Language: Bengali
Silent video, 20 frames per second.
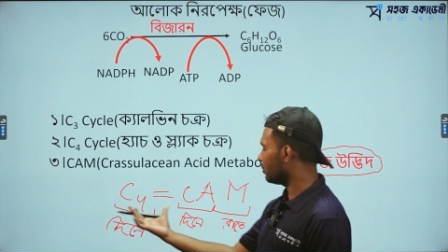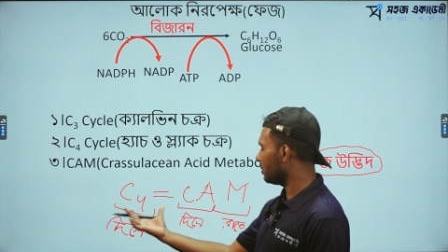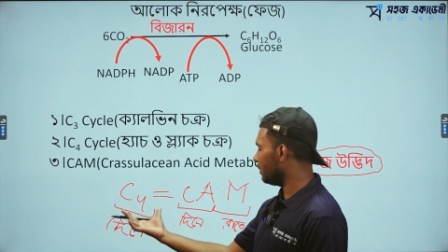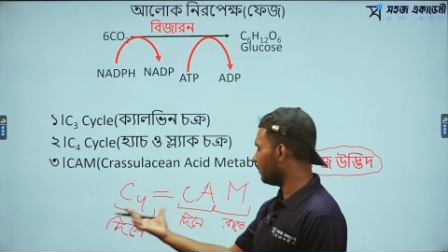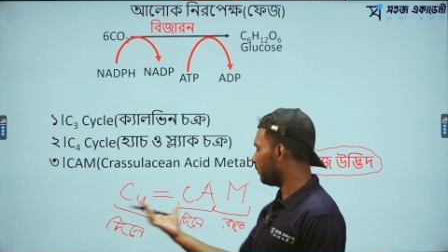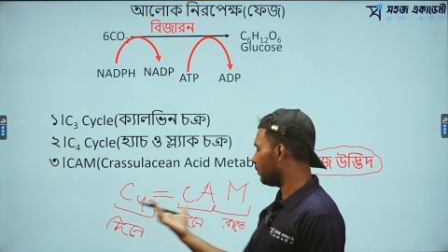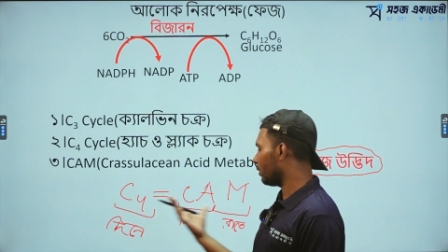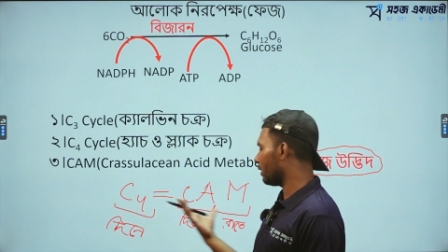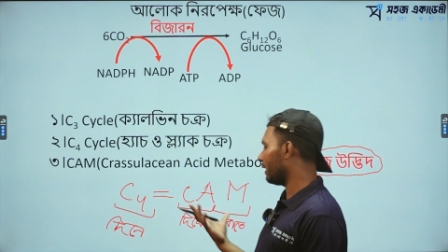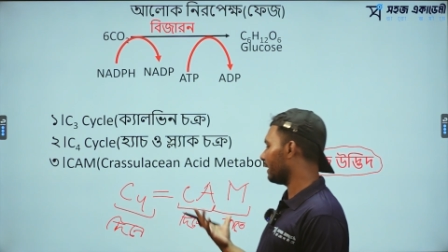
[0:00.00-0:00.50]
সি
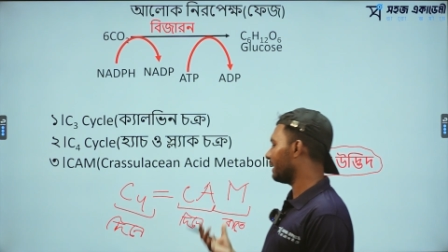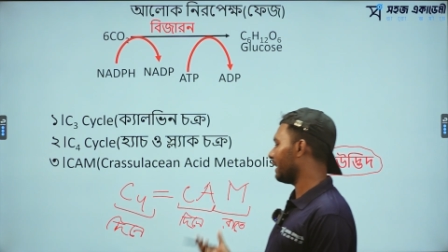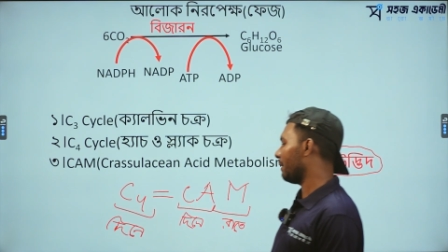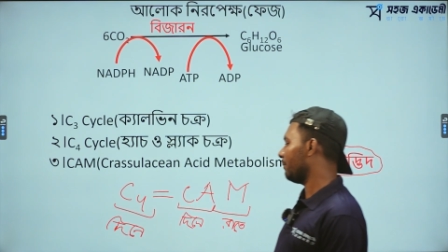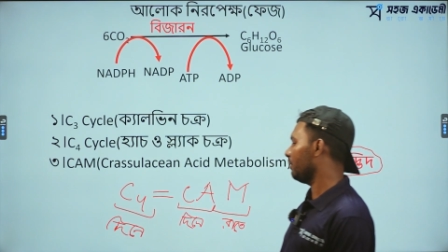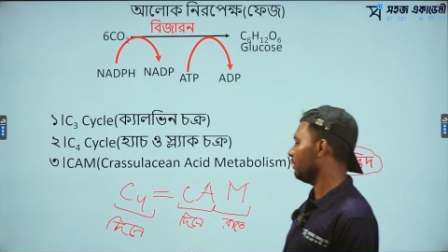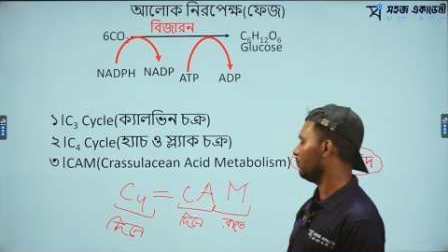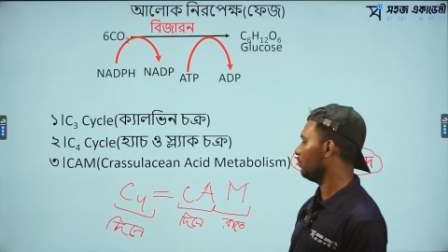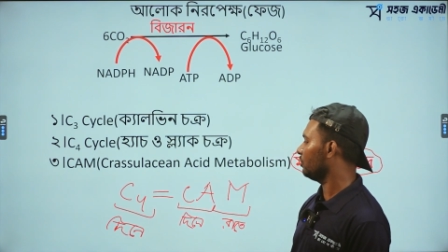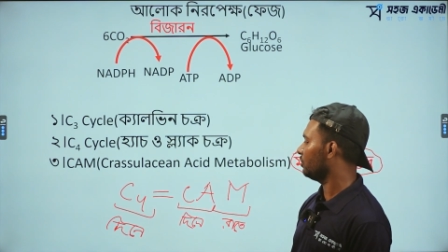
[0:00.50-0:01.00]
ফোর আর
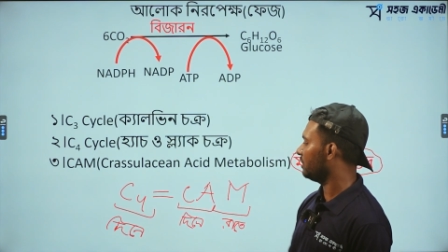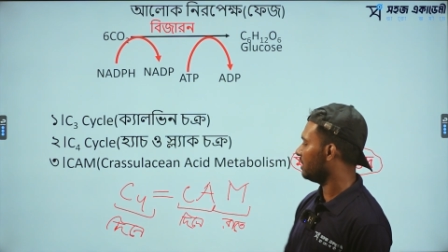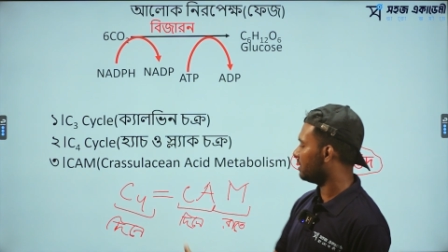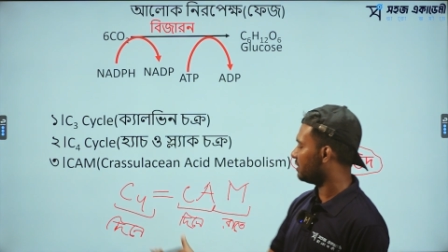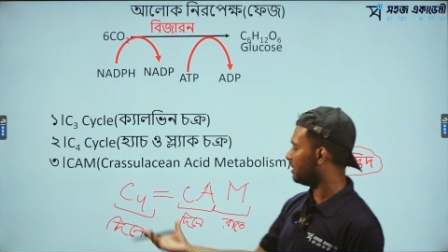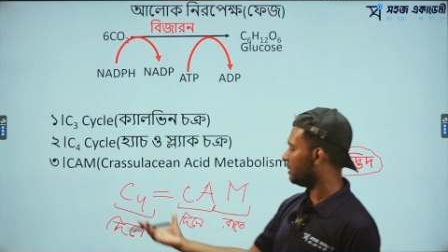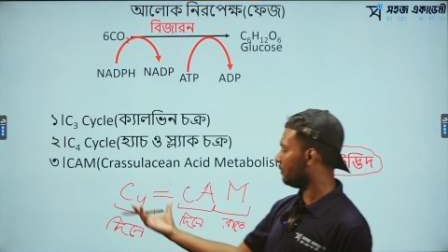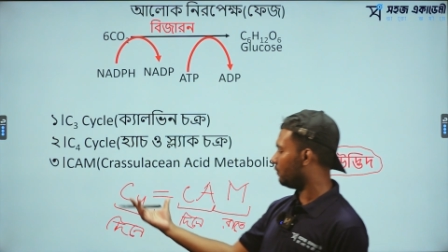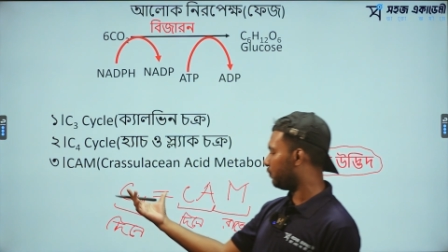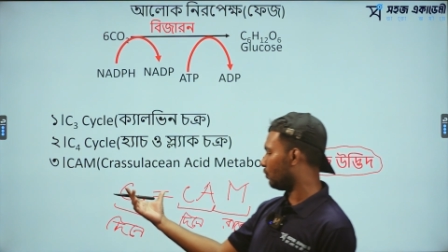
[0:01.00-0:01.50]
ক্যামের মধ্যে
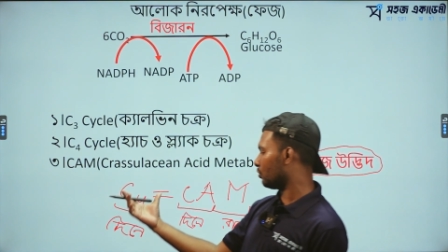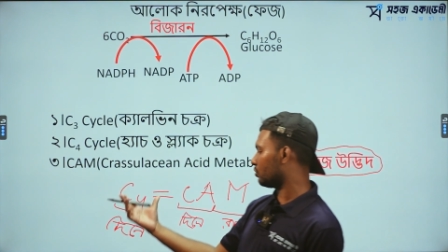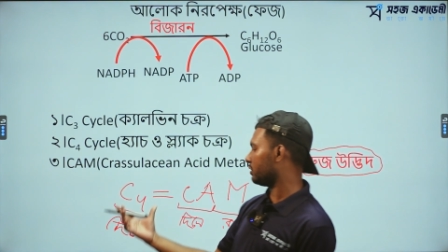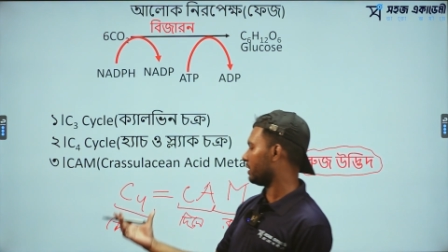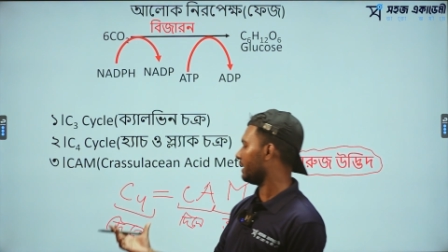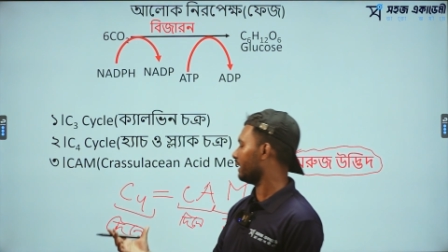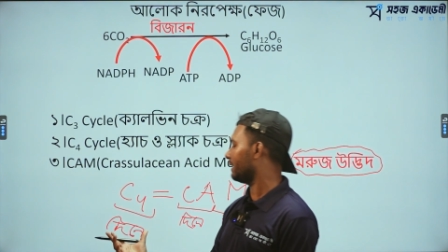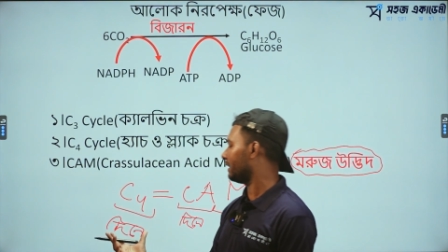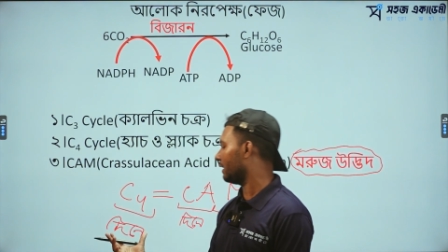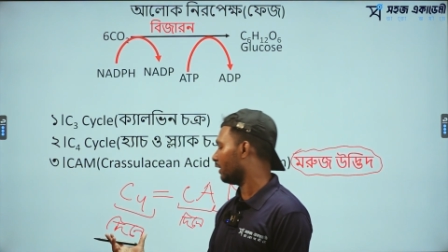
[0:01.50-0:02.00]
সি ফোর
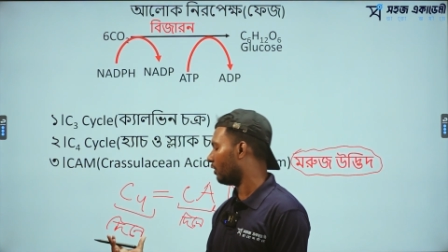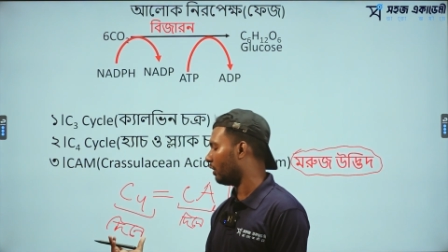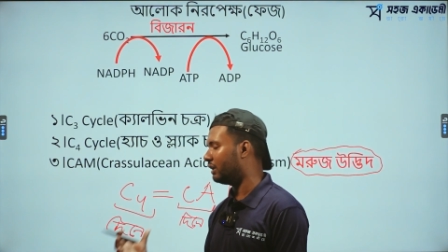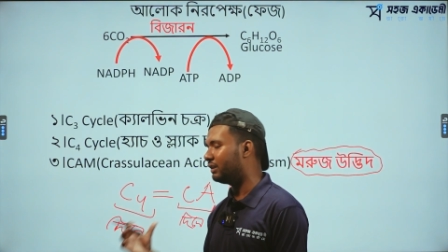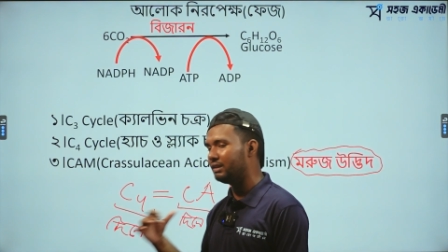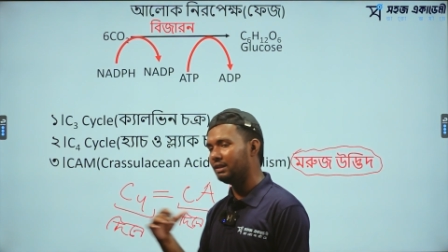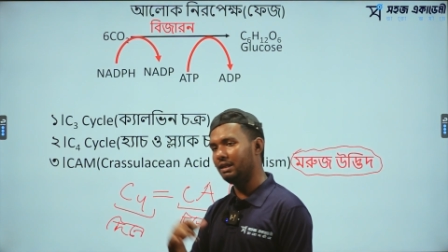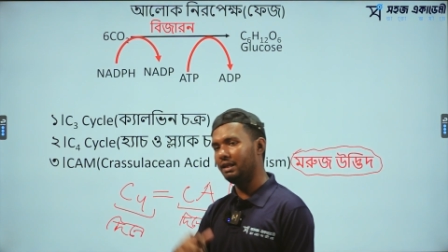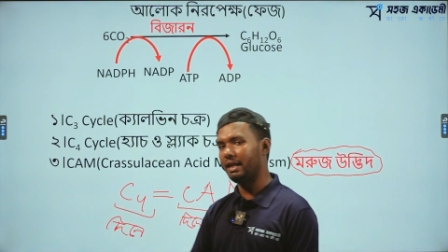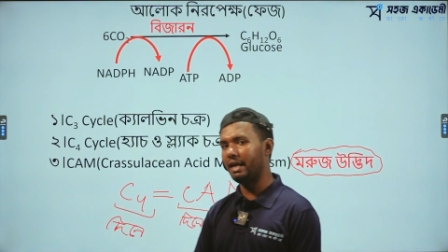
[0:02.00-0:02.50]
সাইকেল হয়
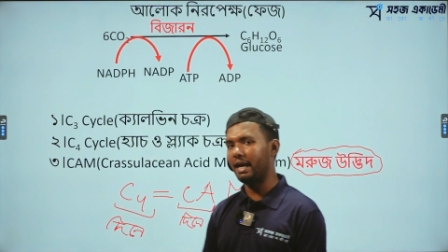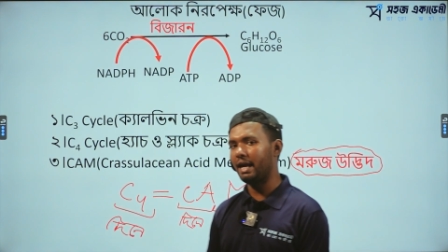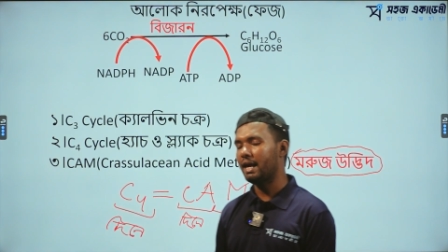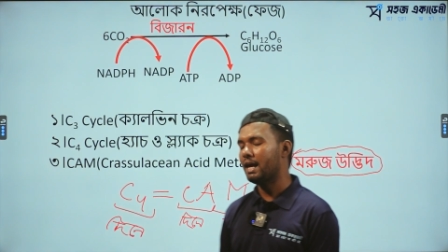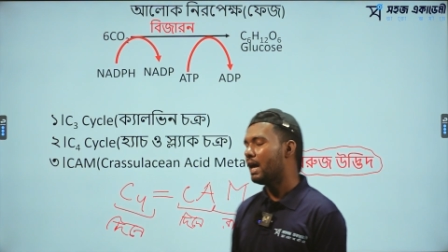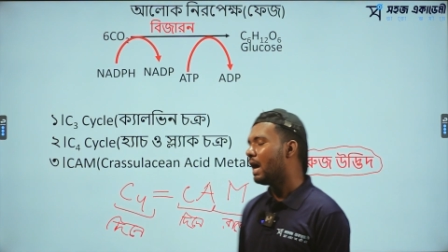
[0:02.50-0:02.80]
দিনে